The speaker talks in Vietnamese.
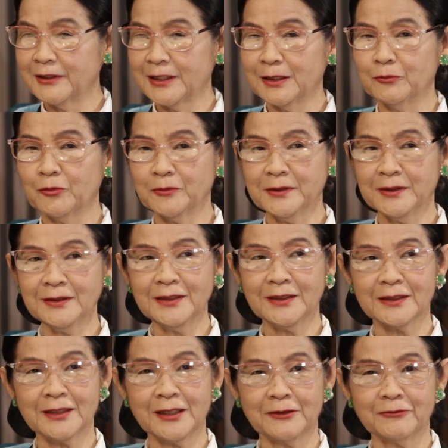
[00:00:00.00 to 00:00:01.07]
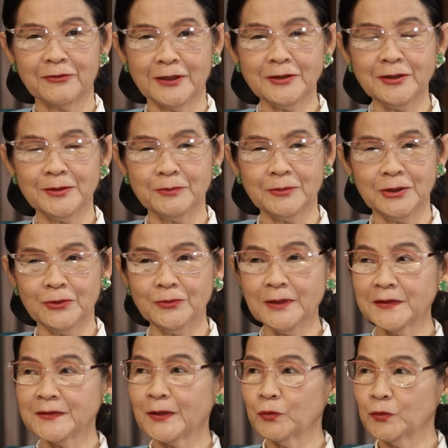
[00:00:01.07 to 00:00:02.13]
và là một vấn đề cần phải tìm hiểu
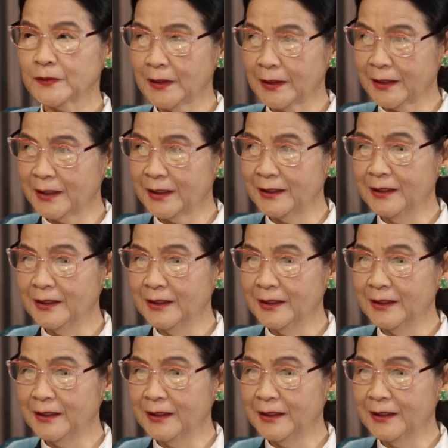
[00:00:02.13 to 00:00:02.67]
rất sâu xa